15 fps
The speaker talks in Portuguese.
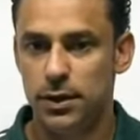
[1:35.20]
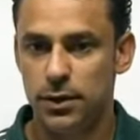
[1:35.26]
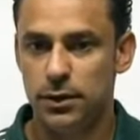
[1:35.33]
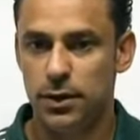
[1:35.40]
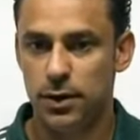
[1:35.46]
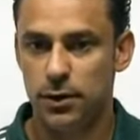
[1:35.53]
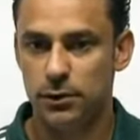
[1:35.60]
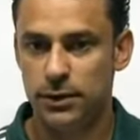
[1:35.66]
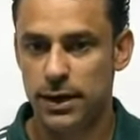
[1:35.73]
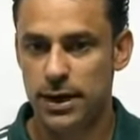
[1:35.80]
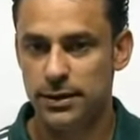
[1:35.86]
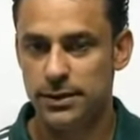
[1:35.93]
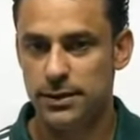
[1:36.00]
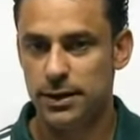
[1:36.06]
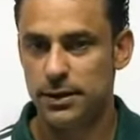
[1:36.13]
Então,
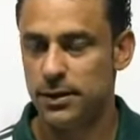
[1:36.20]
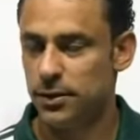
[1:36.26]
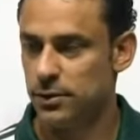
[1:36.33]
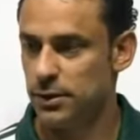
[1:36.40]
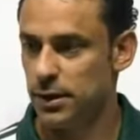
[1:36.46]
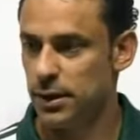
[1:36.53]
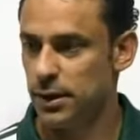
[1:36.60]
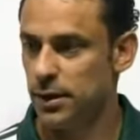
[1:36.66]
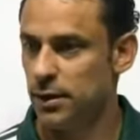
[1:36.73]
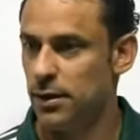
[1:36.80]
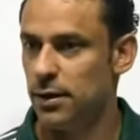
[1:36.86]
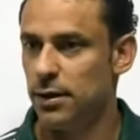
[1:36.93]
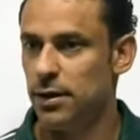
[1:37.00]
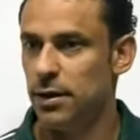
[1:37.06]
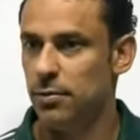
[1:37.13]
graças a Deus aí,
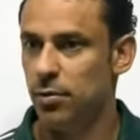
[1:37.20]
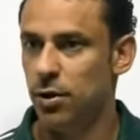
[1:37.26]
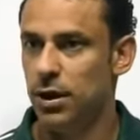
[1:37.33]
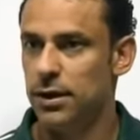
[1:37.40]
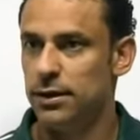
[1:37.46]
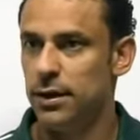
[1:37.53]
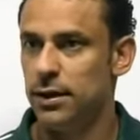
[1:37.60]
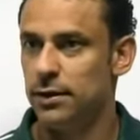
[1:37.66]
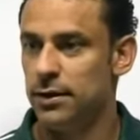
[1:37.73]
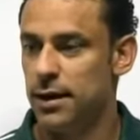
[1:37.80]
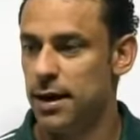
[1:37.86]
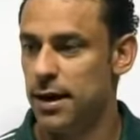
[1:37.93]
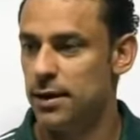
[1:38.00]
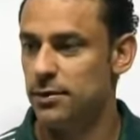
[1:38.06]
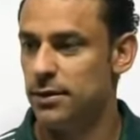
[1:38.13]
a bola tem
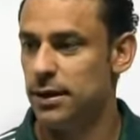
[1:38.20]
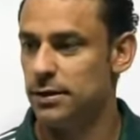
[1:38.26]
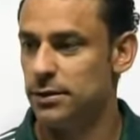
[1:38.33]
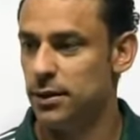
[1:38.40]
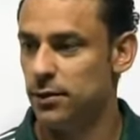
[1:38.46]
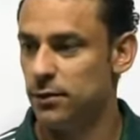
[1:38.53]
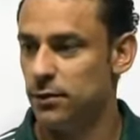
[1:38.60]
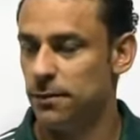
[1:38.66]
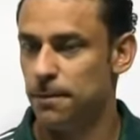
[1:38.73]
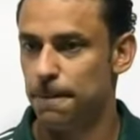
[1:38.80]
entrado, está sendo